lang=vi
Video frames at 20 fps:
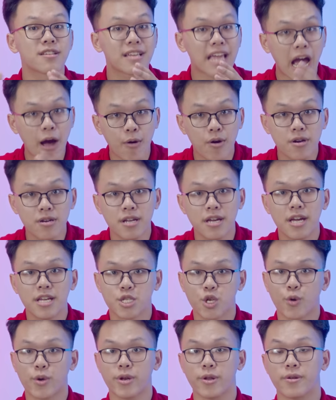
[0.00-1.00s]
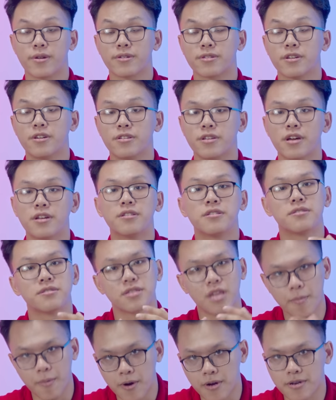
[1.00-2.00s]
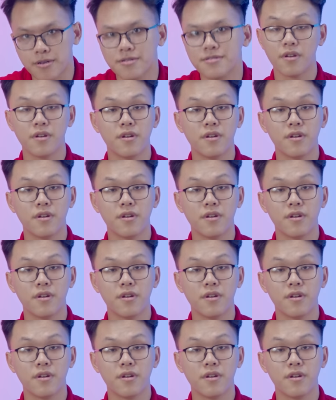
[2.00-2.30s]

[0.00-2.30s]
cao hơn trong khi hiệu năng đơn nhân thấp hơn.